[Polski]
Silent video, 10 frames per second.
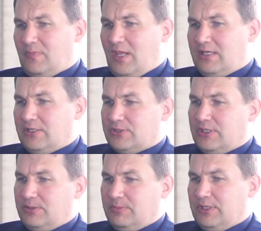
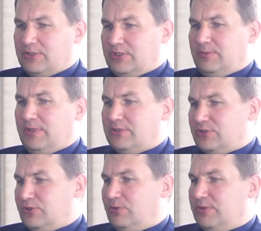jeżeli, jeżeli
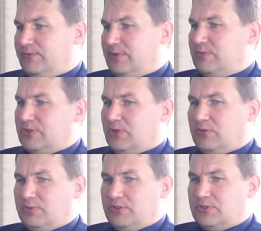będziesz dobry w tym, co
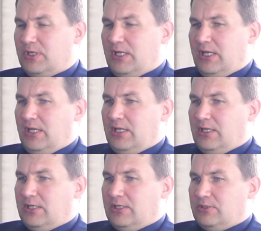robisz,
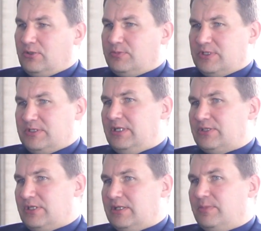E, to przez
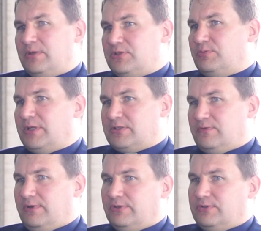ileś lat będziesz
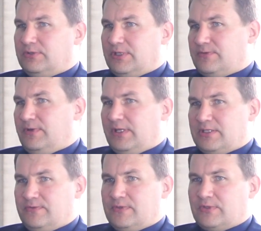pracować na swoje
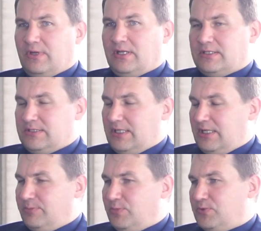nazwisko,
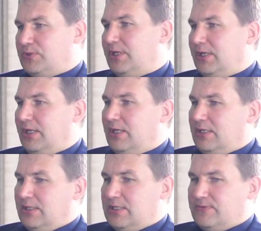ale później
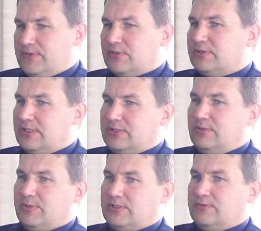nazwisko zacznie
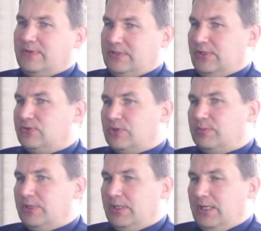pracować na
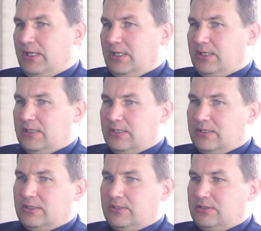ciebie.
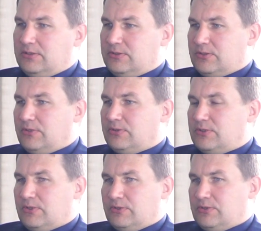E, stąd,
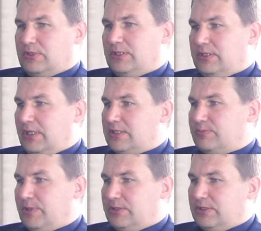stąd ten
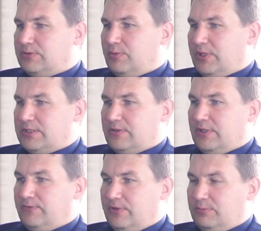aspekt też pokazania
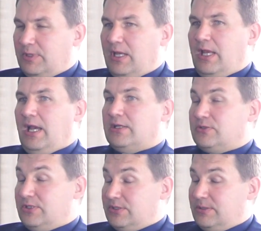firm. A
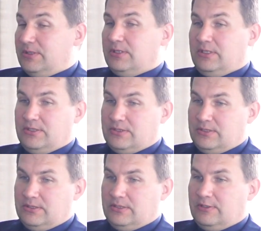co jeszcze jest
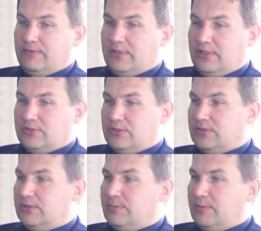e, najfajniejsze,
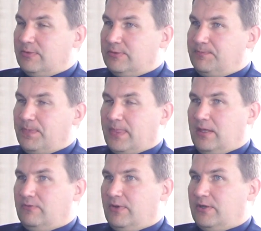że mamy
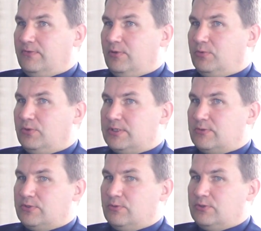wiele firm, które
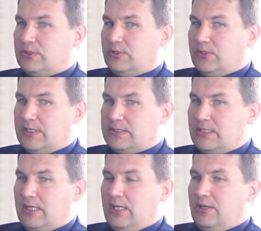zgłosiły się do nas,
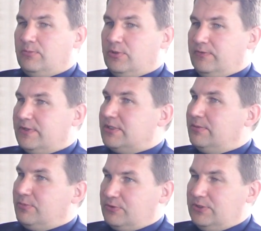ponieważ tam
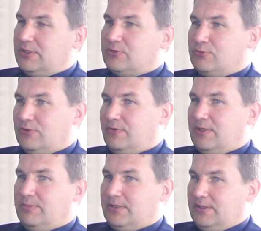poszli nasi uczniowie na
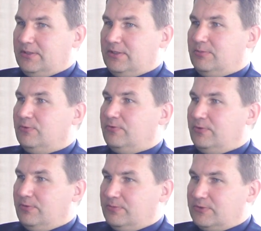praktyki i
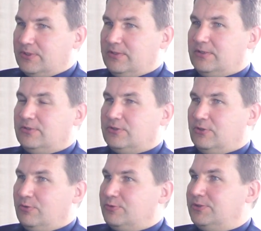mówią, że, że
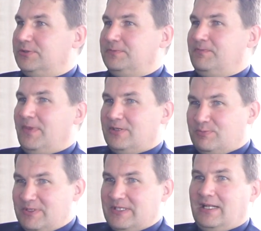dobrzy,
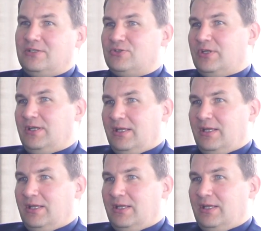wpisali się,